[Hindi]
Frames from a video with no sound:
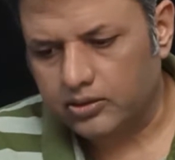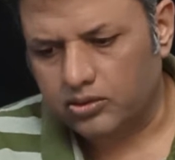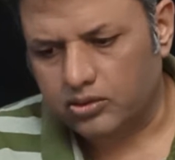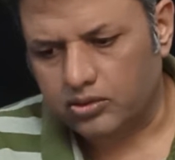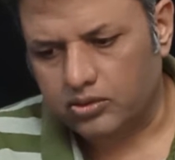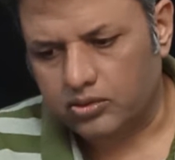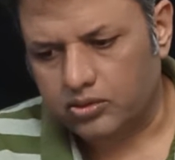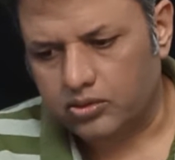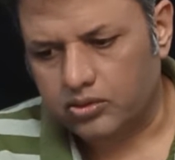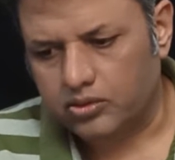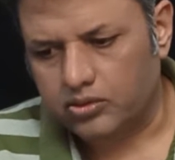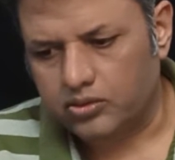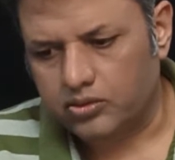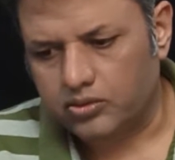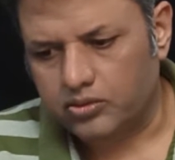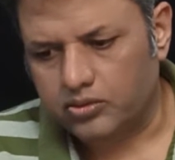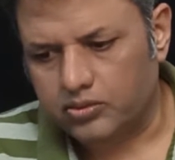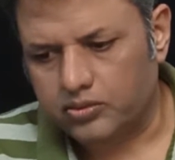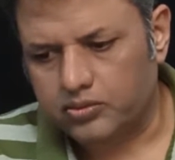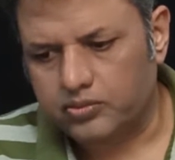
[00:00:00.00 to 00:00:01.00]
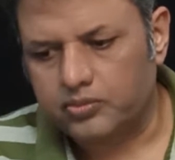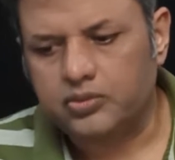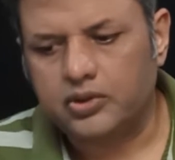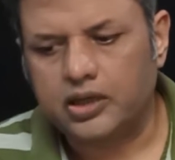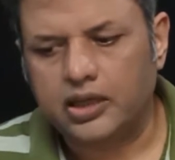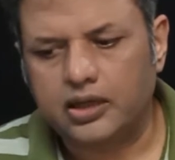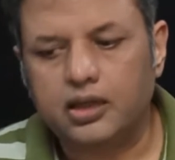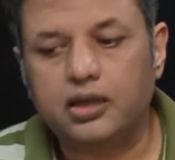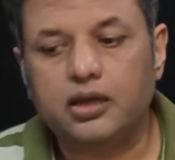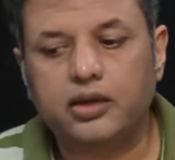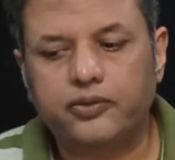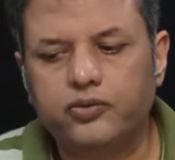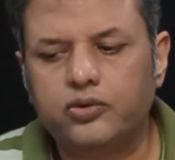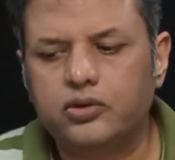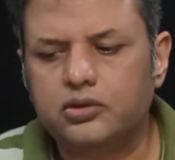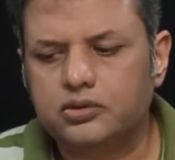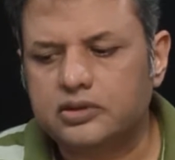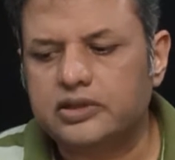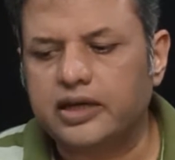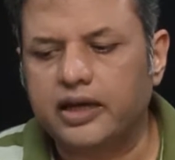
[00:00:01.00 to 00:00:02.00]
तो यानी
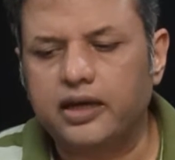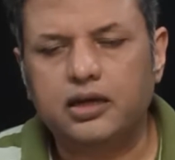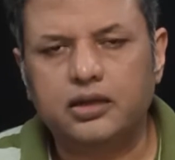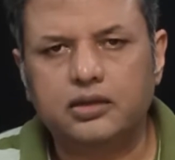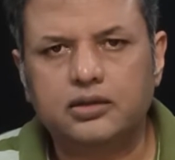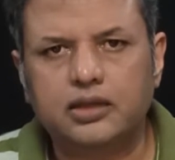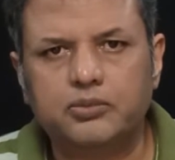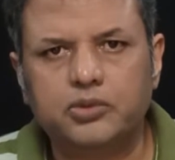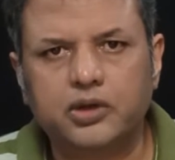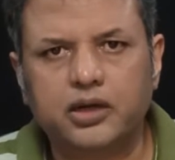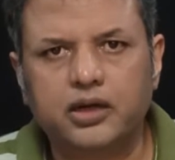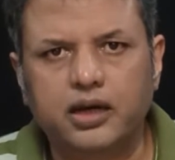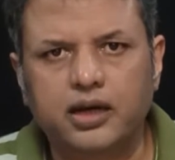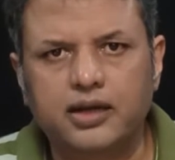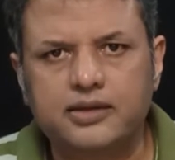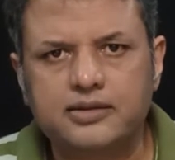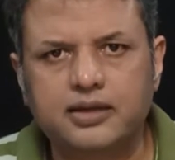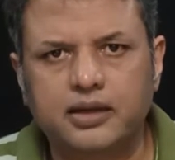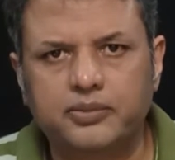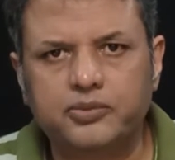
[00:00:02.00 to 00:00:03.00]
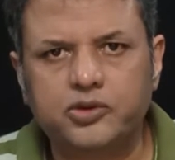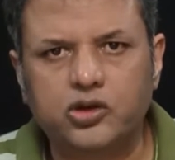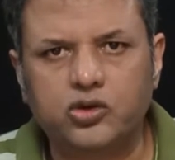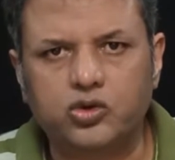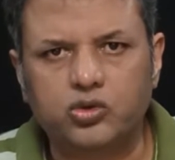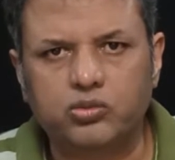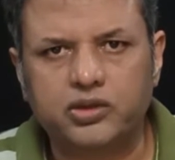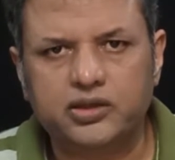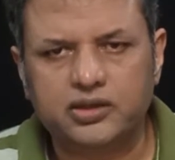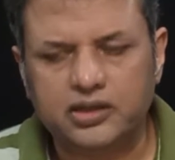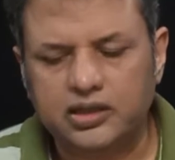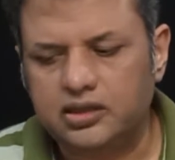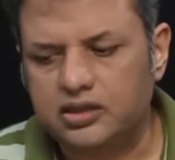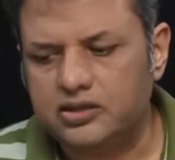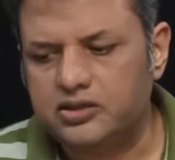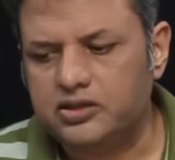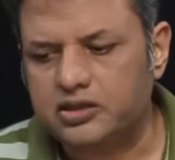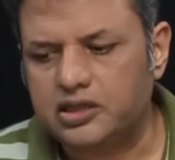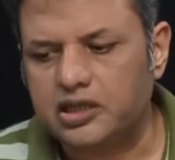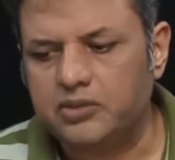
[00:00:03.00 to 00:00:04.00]
वो ज़ाहिर तब खान साहब की हुकूमत नहीं
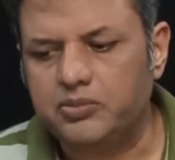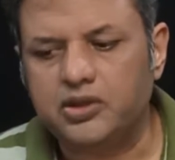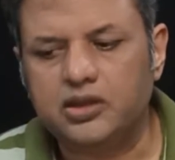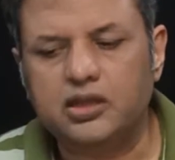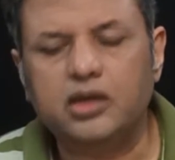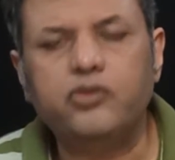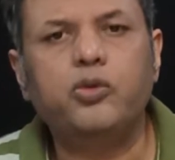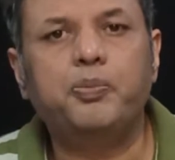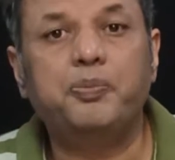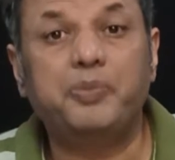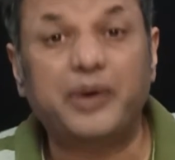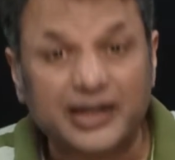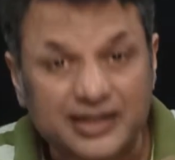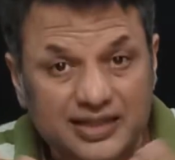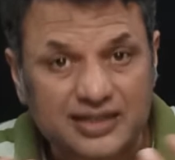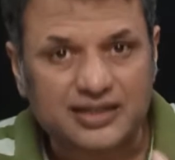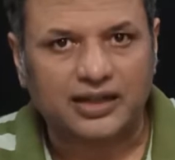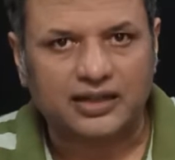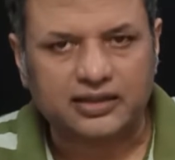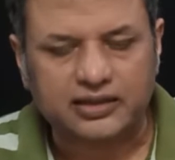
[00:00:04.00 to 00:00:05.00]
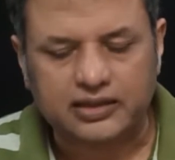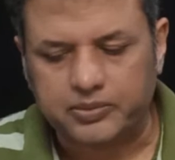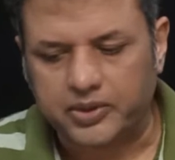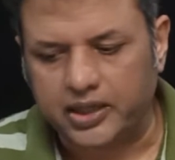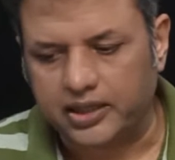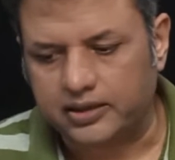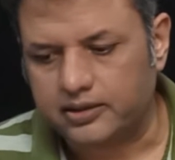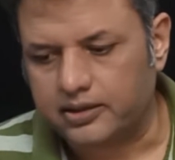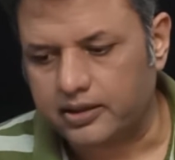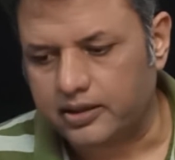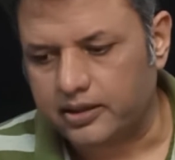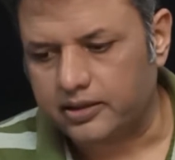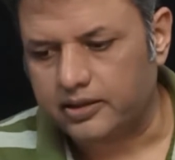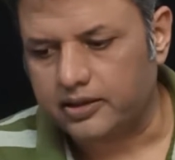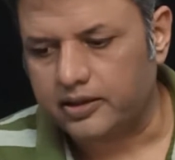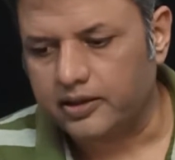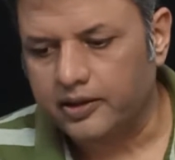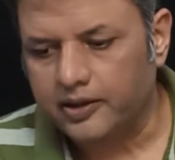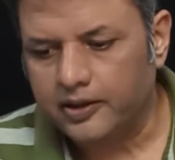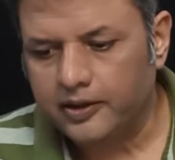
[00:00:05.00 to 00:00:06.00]
थी जिसकी भी थी वो पाकिस्तान की बात कर रहे
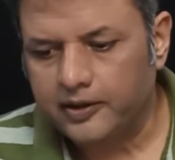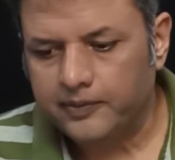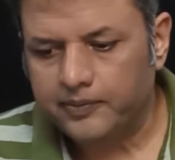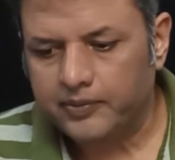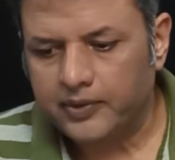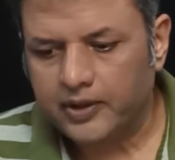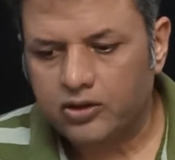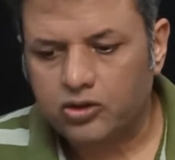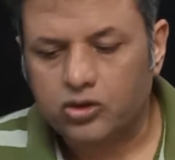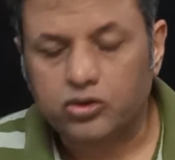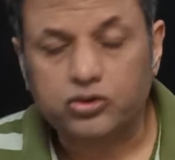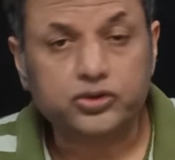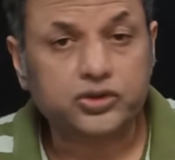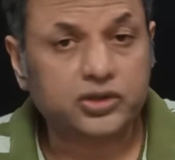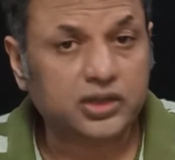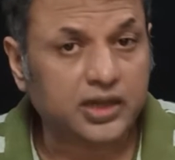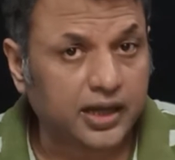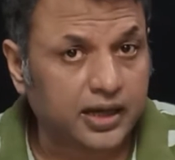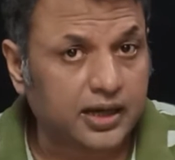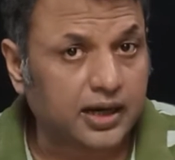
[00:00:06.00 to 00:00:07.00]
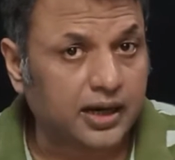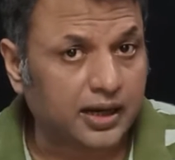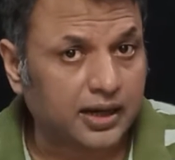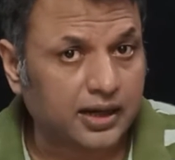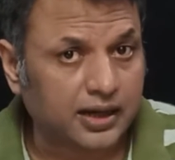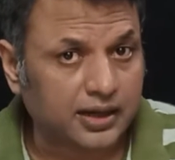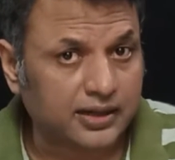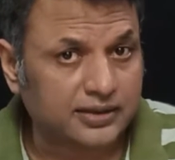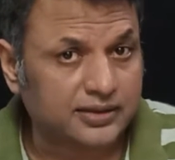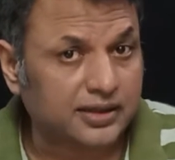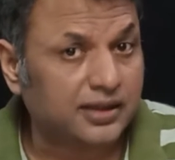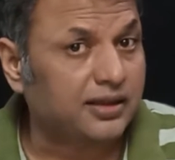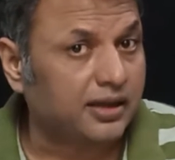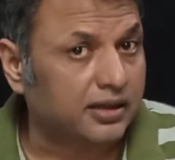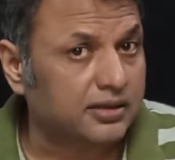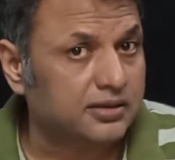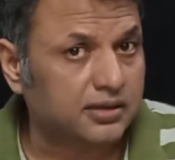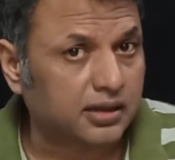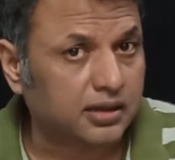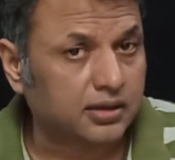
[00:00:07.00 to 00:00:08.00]
थे तो उसने कहा आगे से
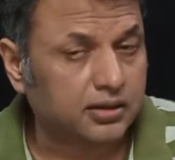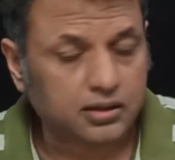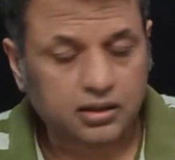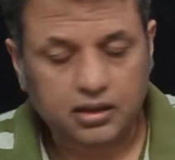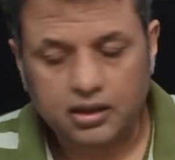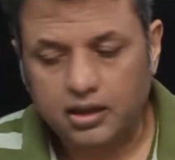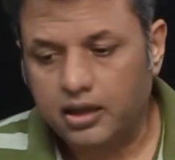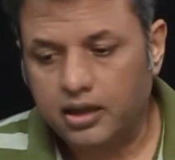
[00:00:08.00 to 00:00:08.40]
तंजन